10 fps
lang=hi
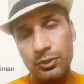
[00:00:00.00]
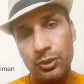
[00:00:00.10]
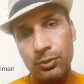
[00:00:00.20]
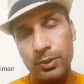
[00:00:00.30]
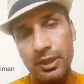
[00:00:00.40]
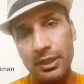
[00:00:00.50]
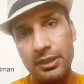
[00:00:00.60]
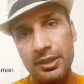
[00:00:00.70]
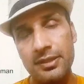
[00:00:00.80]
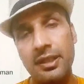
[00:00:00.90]
उसके ऊपर
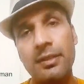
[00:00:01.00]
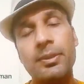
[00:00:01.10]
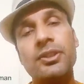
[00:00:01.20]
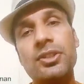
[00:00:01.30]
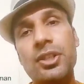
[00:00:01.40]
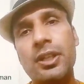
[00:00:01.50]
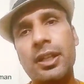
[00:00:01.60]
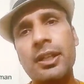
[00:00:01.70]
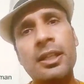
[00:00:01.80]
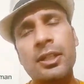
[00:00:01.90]
इतनी ज़्यादा बंदिशें
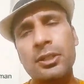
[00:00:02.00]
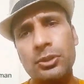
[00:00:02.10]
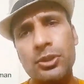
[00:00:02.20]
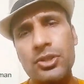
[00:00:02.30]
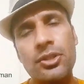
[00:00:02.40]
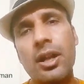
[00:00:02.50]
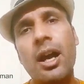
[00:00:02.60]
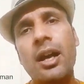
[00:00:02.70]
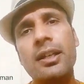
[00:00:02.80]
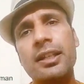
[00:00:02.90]
हैं तो टीचर
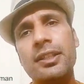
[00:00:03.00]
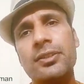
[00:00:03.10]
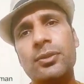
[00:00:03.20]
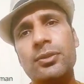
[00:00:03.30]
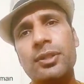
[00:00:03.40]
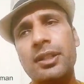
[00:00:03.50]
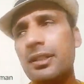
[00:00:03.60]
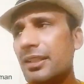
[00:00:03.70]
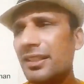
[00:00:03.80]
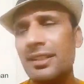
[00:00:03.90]
हार के ये सोचता है
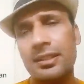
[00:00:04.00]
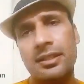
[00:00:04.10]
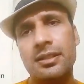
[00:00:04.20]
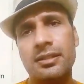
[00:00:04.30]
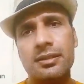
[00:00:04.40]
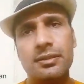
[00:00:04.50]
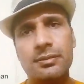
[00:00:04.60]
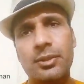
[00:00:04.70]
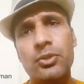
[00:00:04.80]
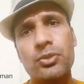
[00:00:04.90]
कि ठीक है यार
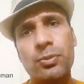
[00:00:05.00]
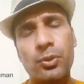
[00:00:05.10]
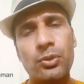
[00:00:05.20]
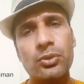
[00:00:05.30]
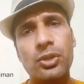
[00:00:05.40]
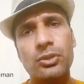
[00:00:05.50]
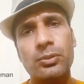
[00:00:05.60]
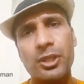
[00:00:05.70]
मैं कुछ बोलूँगा तो